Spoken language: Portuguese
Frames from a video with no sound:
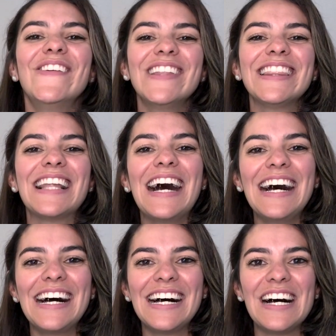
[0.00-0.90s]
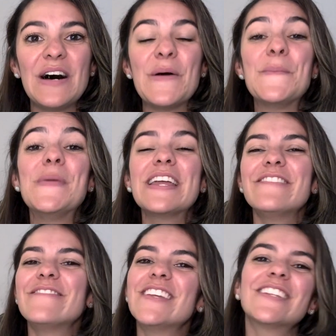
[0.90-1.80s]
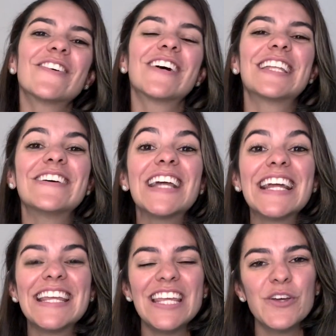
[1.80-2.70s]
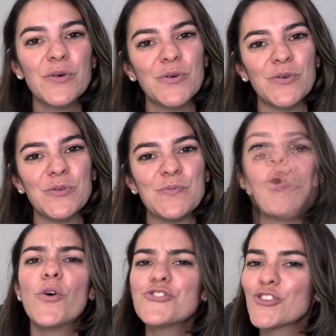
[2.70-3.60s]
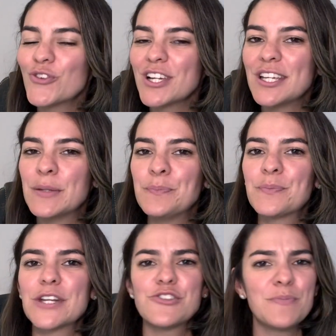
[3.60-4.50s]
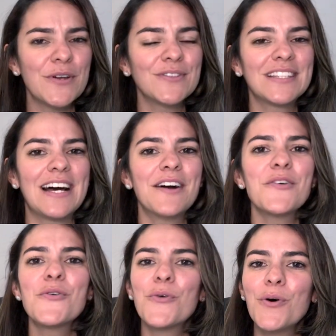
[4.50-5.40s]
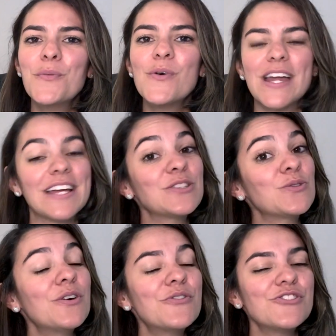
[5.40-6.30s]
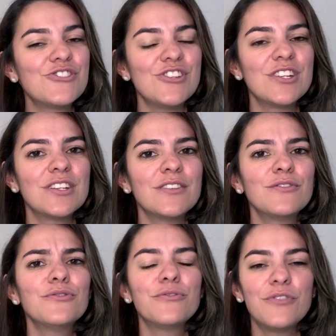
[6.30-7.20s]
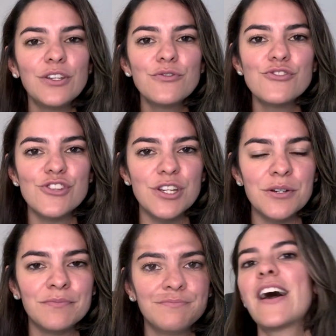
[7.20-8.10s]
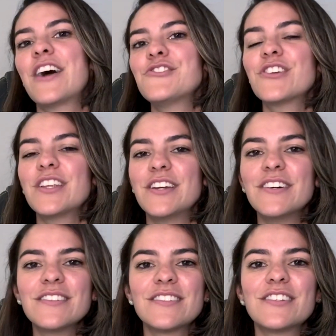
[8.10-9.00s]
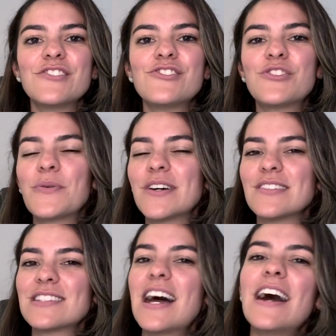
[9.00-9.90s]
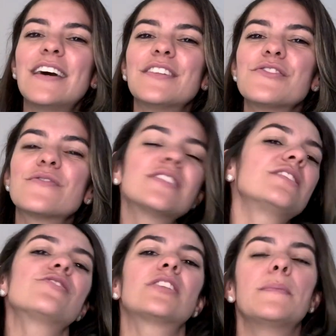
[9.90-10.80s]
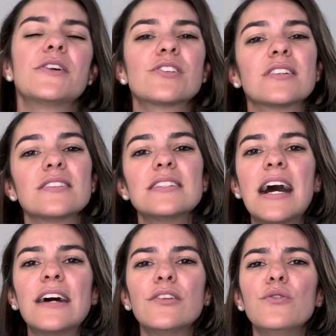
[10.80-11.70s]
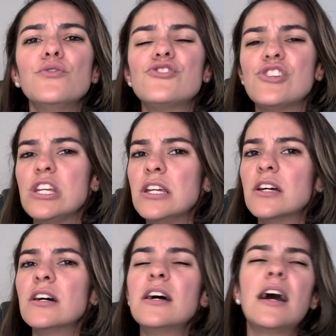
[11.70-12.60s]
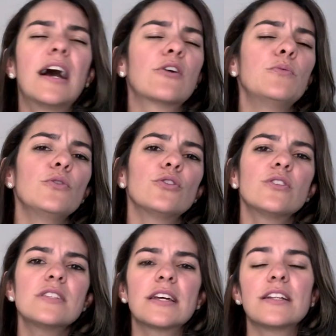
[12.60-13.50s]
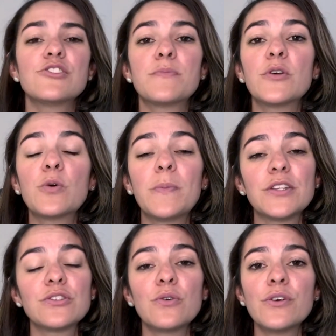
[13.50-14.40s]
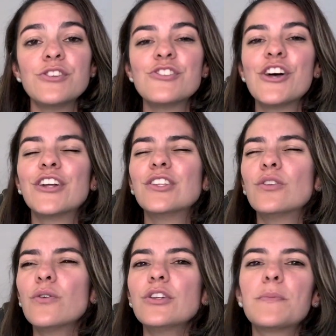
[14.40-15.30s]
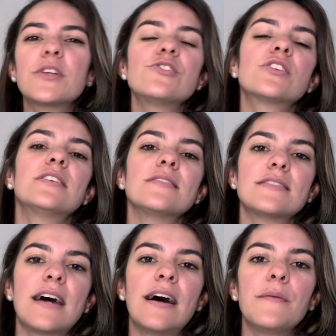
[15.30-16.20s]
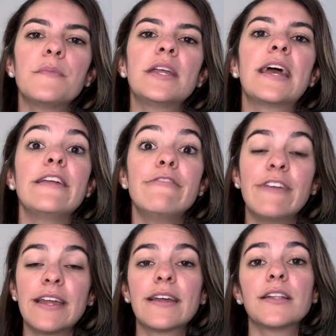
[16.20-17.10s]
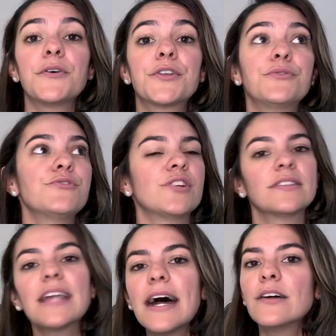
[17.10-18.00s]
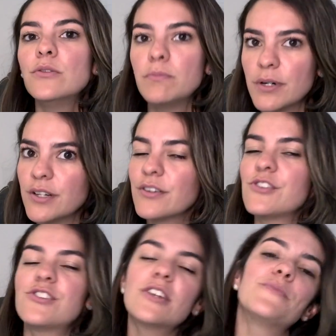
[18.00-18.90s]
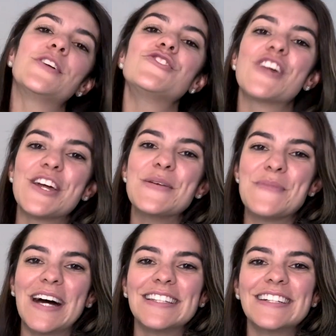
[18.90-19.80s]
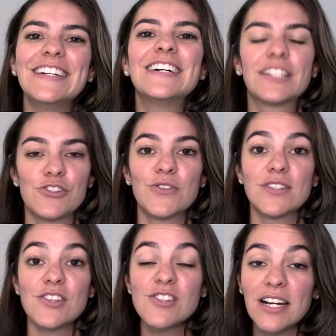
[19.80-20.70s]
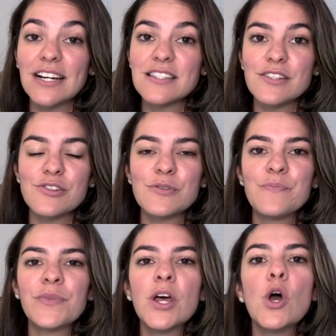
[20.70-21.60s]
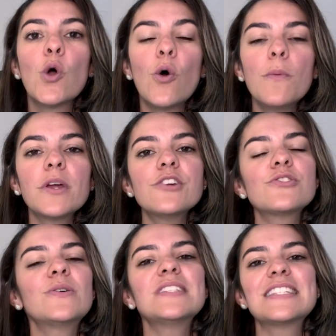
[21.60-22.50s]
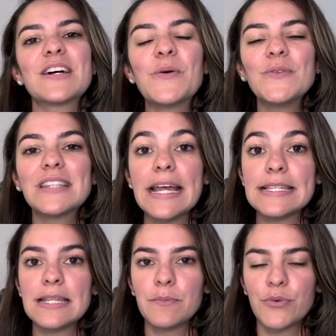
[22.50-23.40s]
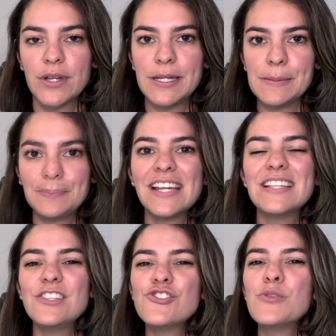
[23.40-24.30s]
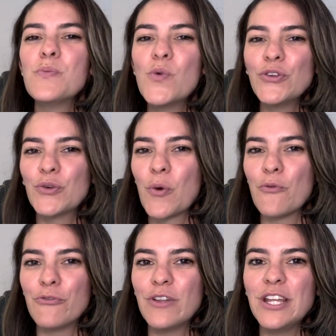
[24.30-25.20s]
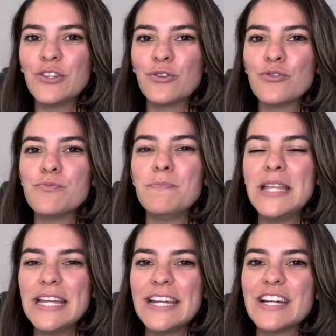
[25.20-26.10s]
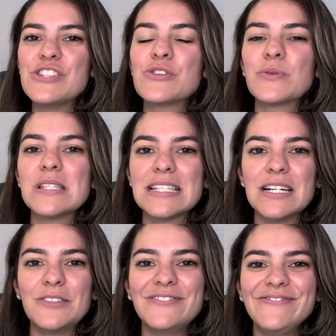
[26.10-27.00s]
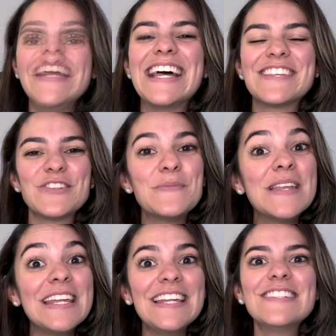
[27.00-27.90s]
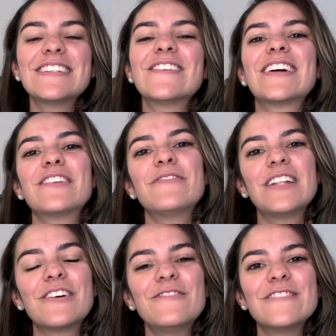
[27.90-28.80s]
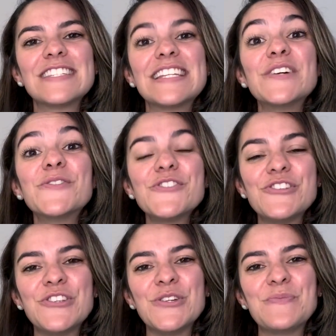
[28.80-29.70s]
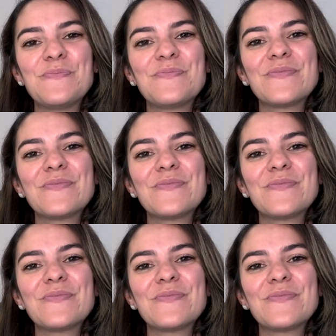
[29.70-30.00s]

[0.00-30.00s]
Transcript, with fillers: Olá! Bem-vindo ao canal da Kiko. Hoje eu tô aqui para te perguntar como é a sua rotina no fim do dia. As crianças estão cansadas, você já está mais cansado do dia, acumulou todas aquelas preocupações, doido para descansar e aí vem aquela hora do jantar, do banho que geralmente é animada nas nossas casas. Como que as coisas acontecem por aí? Existe muito conflito, briga, discussão. É sobre isso que eu quero falar com você hoje.